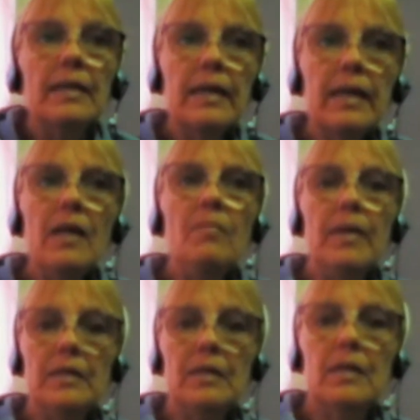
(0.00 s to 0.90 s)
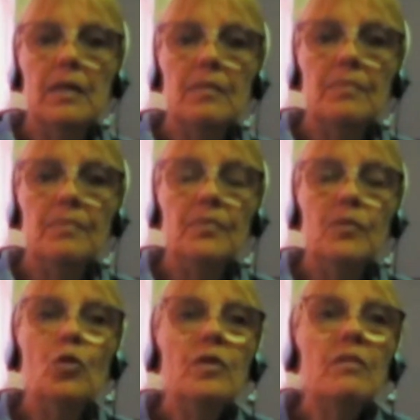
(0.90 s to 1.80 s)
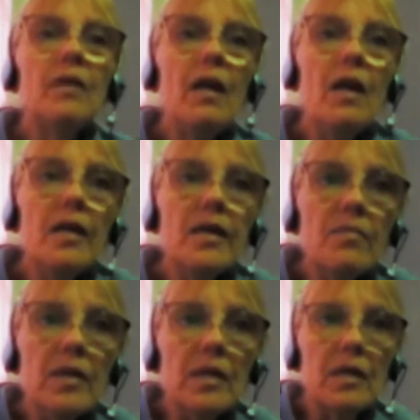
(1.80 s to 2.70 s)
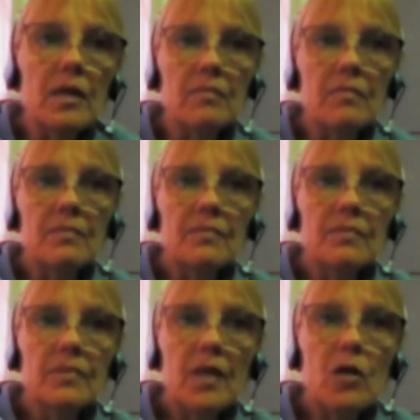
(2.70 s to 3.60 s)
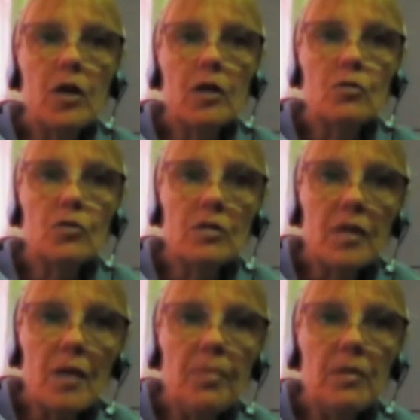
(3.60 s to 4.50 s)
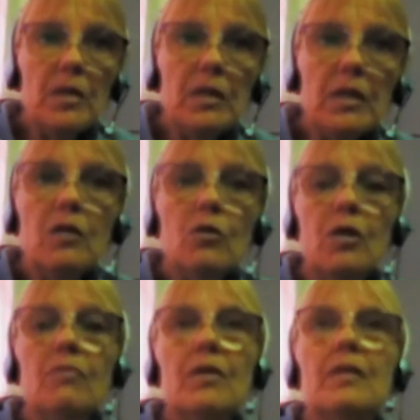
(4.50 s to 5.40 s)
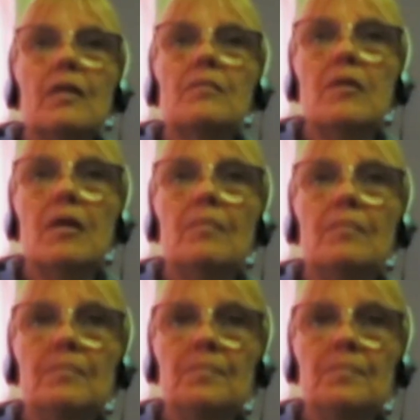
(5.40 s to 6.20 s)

Realmente, ¿dónde está el límite de lo que nos está permitido en la fantasía?